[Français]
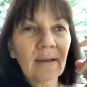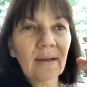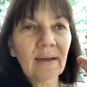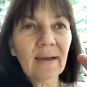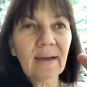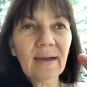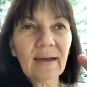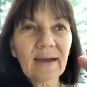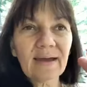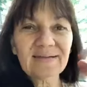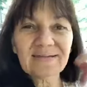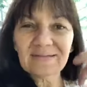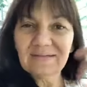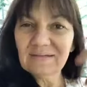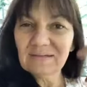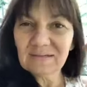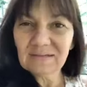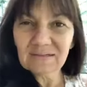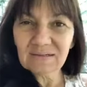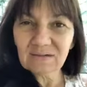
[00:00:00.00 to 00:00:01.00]
à, se
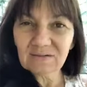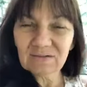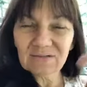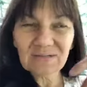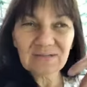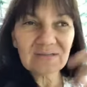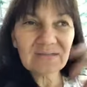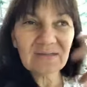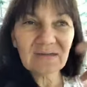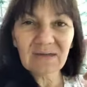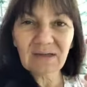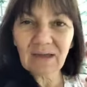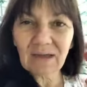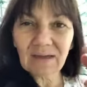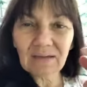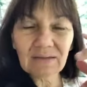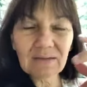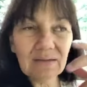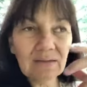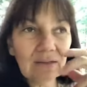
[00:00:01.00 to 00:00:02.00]
descendre, à se
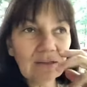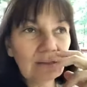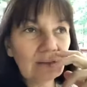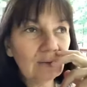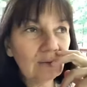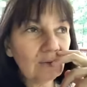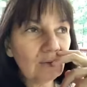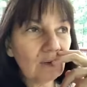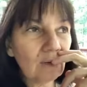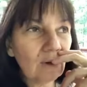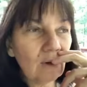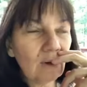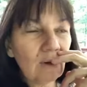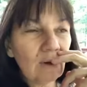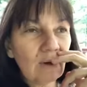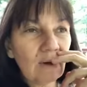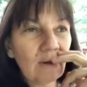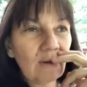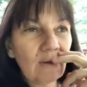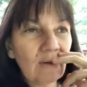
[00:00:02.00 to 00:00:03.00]
dégrader, euh,
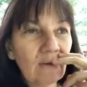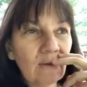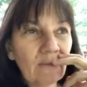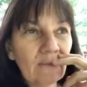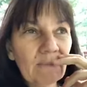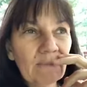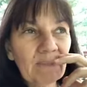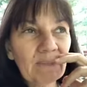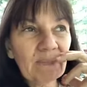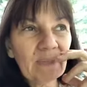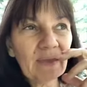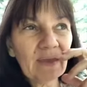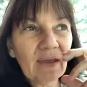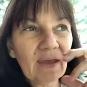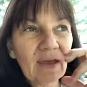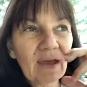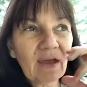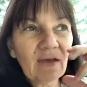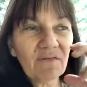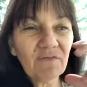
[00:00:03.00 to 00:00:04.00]
euh,
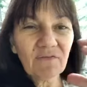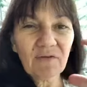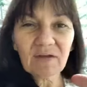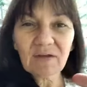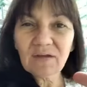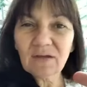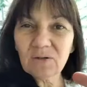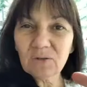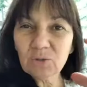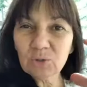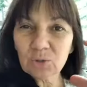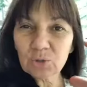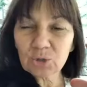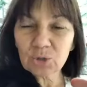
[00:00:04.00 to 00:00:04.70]
à faire quelque